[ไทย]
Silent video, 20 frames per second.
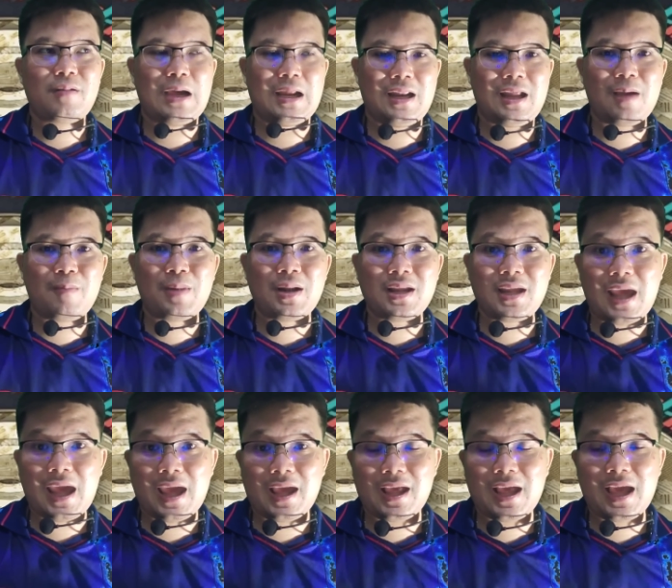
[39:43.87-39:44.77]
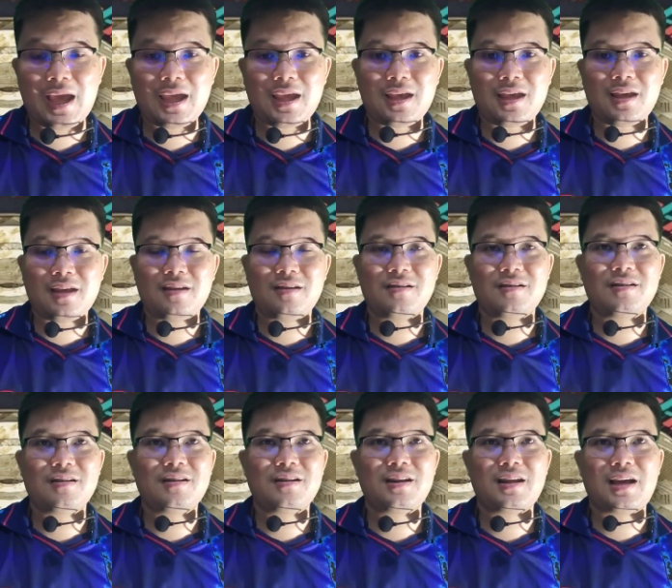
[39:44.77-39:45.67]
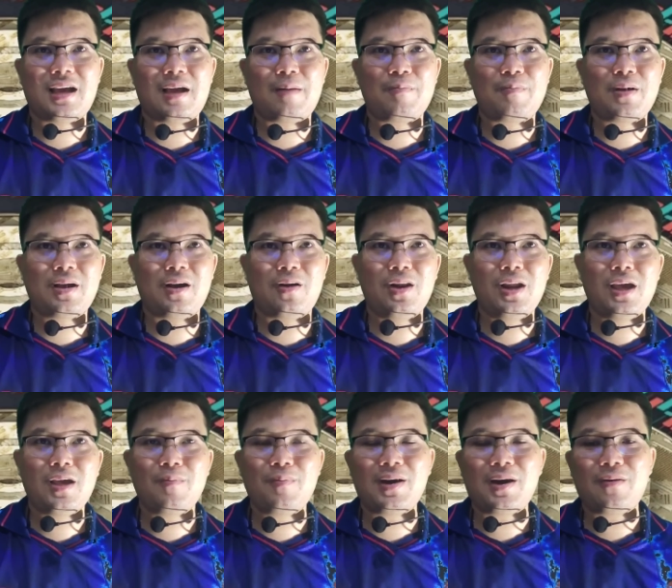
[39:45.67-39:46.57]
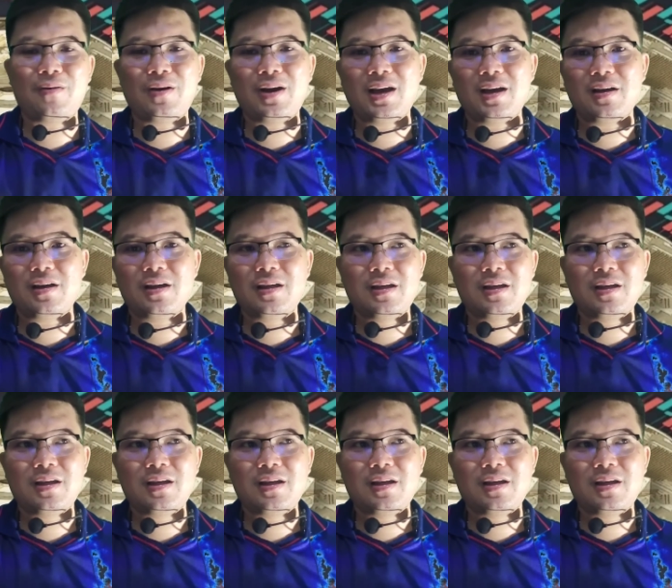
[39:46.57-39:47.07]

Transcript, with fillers: อันนี้มันแกะง่ายไงนะครับเขาเลยบอกว่า